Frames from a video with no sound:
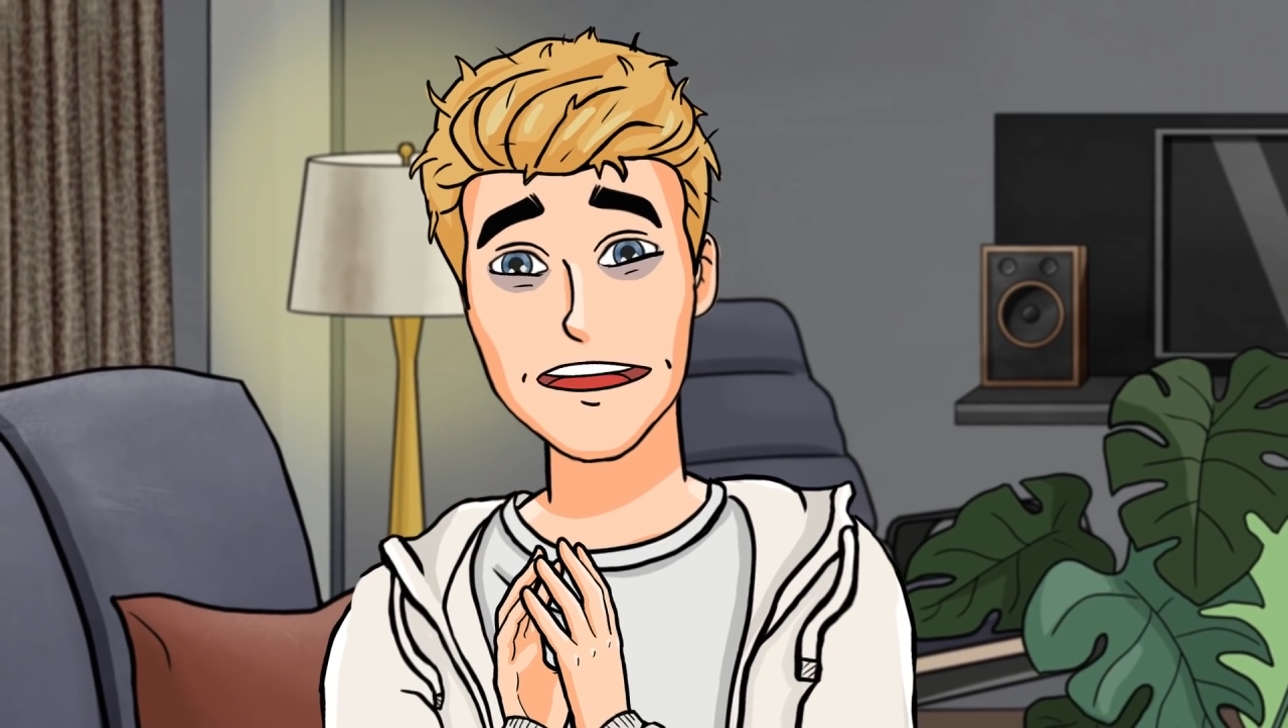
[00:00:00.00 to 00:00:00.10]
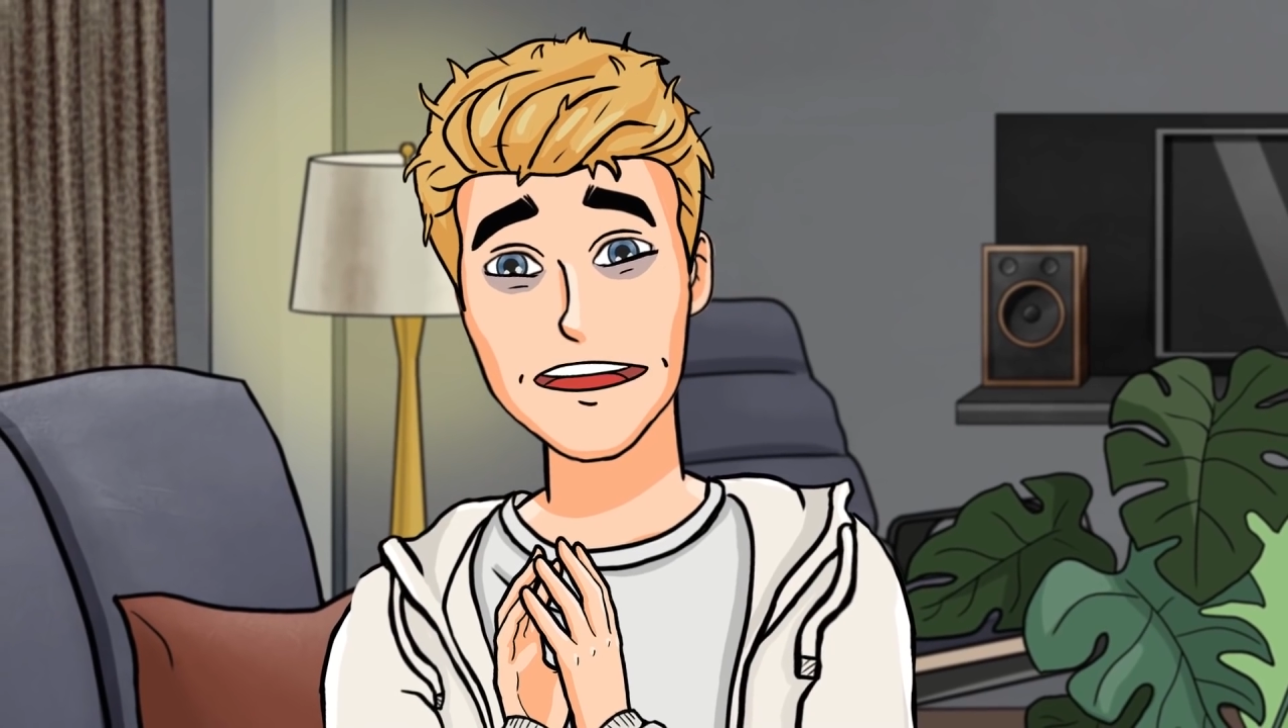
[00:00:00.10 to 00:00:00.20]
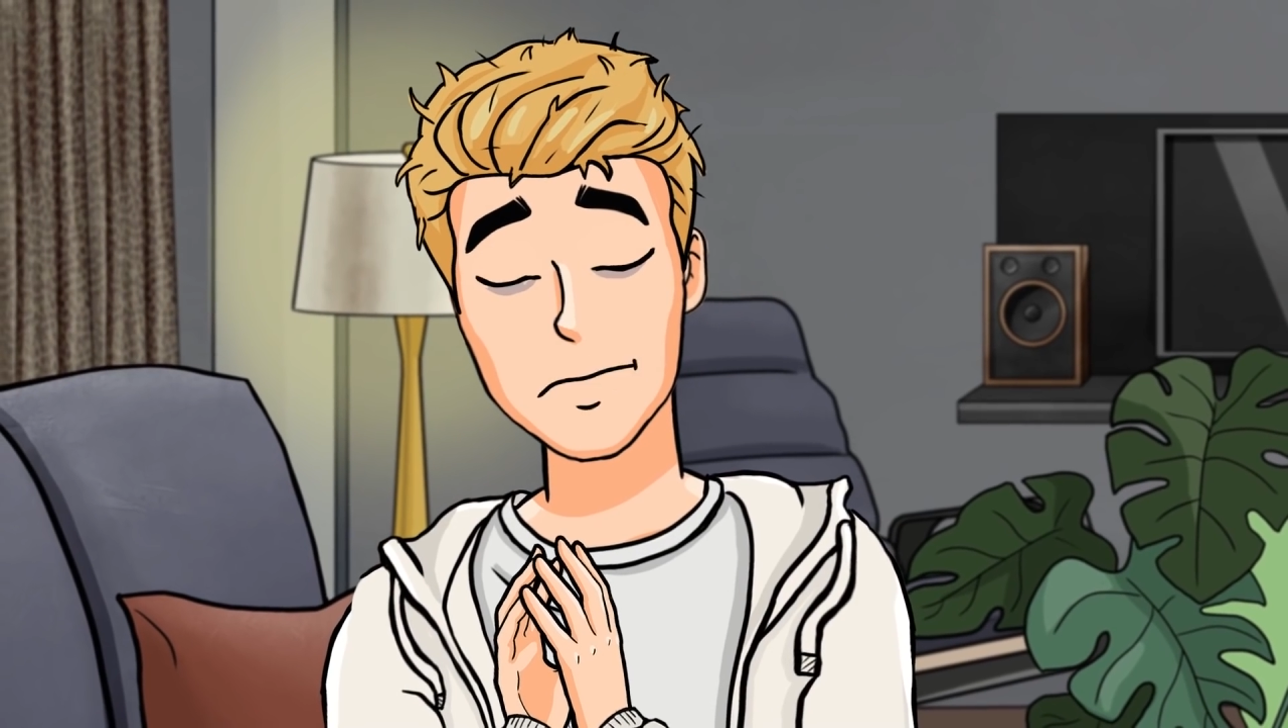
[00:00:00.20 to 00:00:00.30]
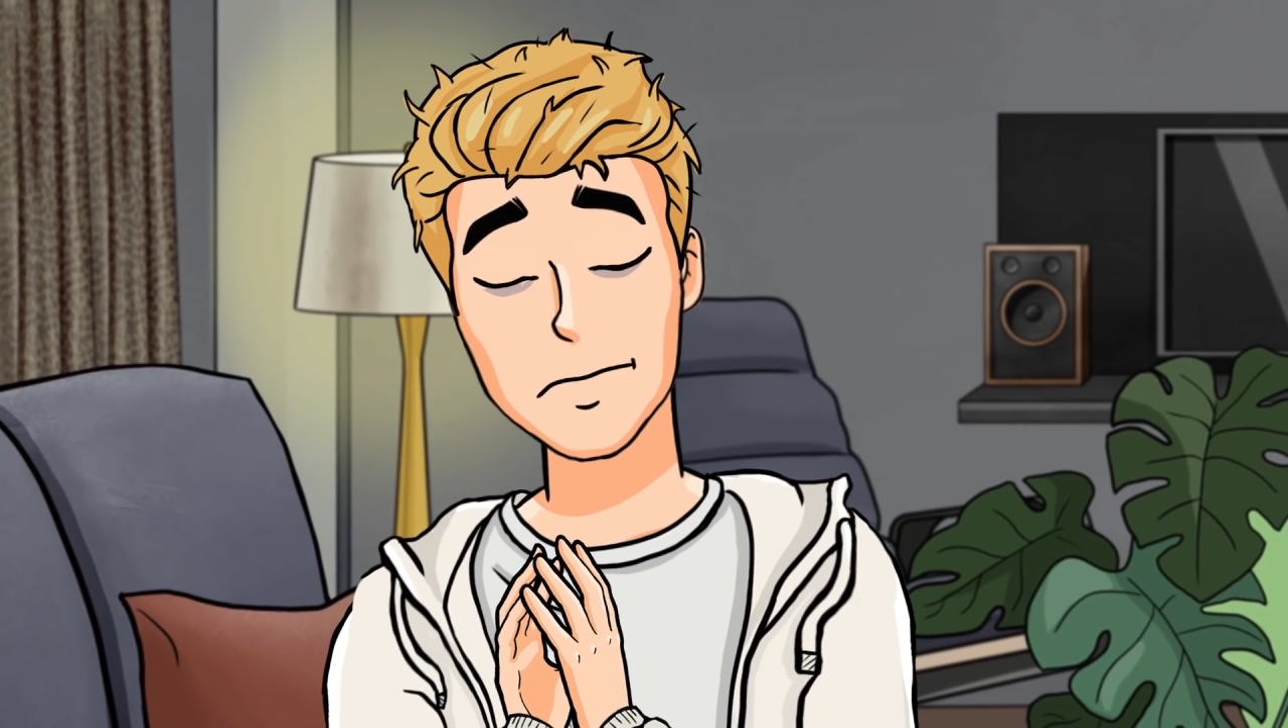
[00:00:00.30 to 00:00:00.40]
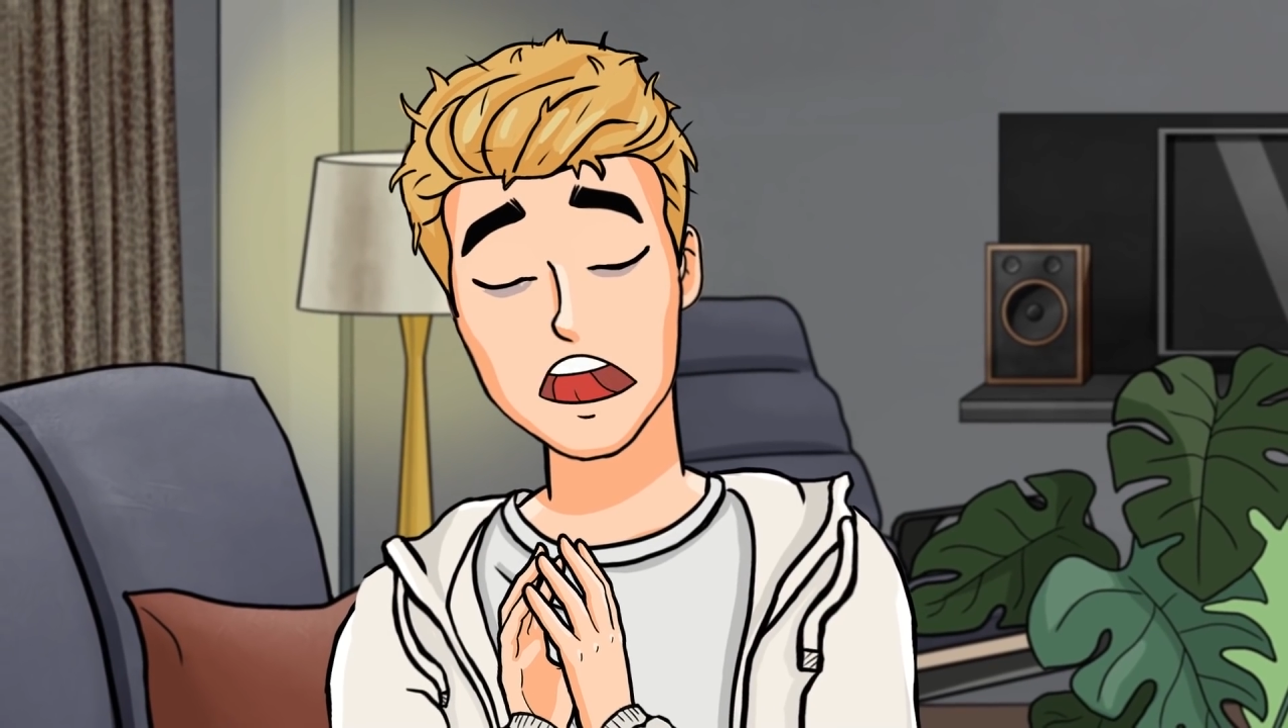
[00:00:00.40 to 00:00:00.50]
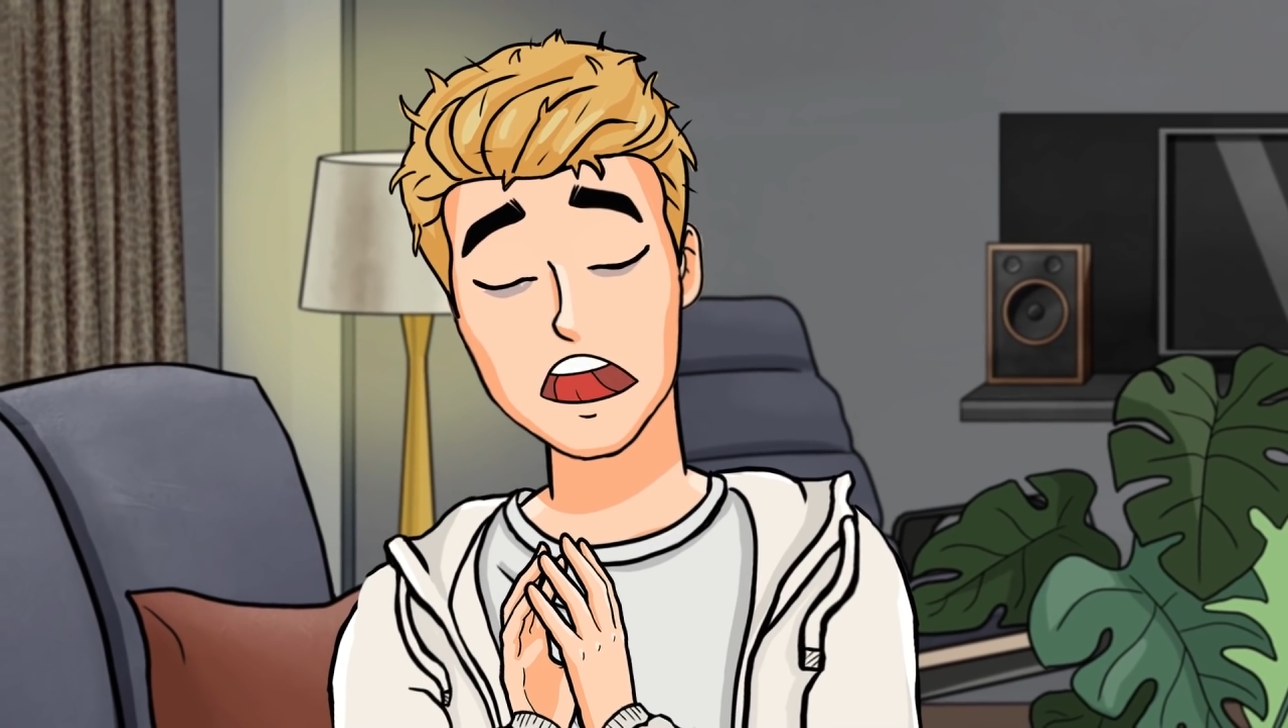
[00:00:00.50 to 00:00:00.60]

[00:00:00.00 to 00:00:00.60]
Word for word: anche